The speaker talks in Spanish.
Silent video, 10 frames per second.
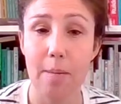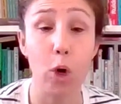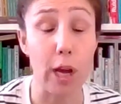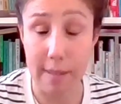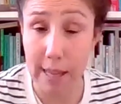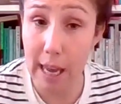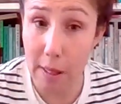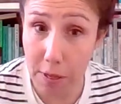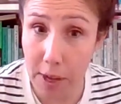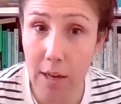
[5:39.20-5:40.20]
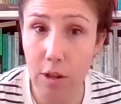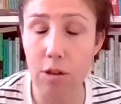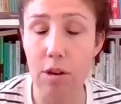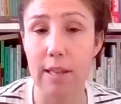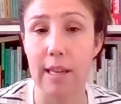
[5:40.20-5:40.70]
porque sí que es
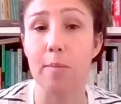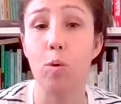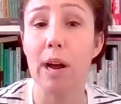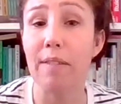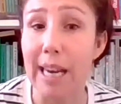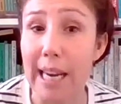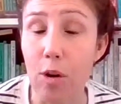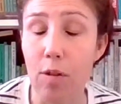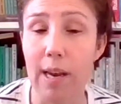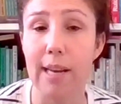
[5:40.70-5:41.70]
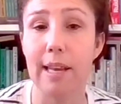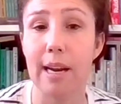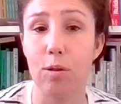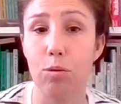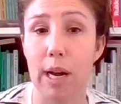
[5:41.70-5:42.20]
cierto que tenemos un abanico de
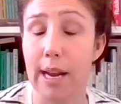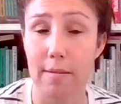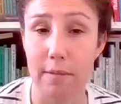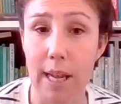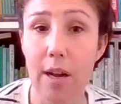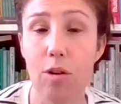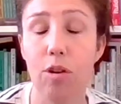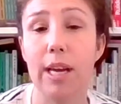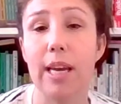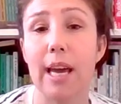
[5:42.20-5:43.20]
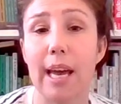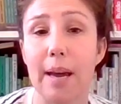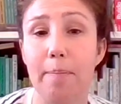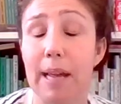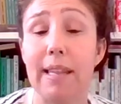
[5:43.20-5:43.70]
literatura gigantesco y
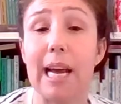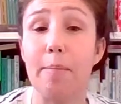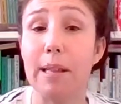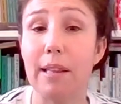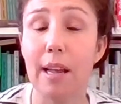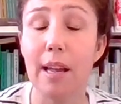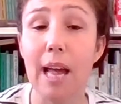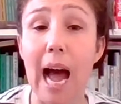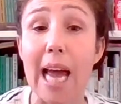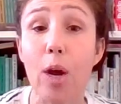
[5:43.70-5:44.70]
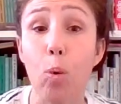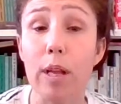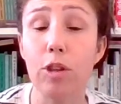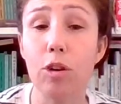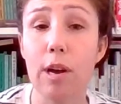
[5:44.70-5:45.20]
que prácticamente hay
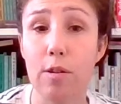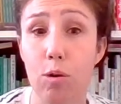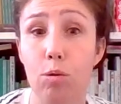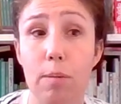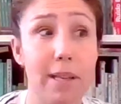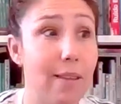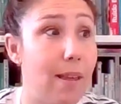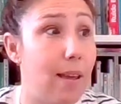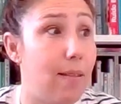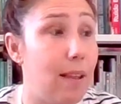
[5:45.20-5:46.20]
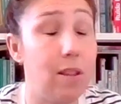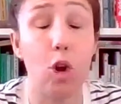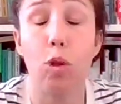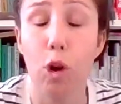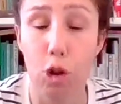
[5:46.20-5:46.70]
cuentos absolutamente de,
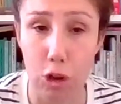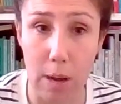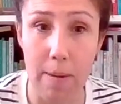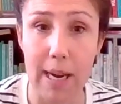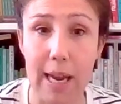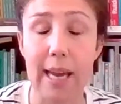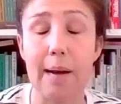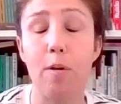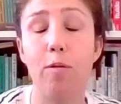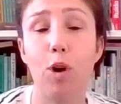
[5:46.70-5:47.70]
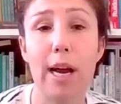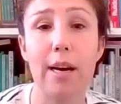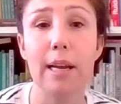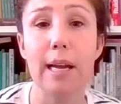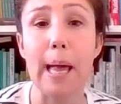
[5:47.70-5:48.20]
todos los temas que queramos buscar.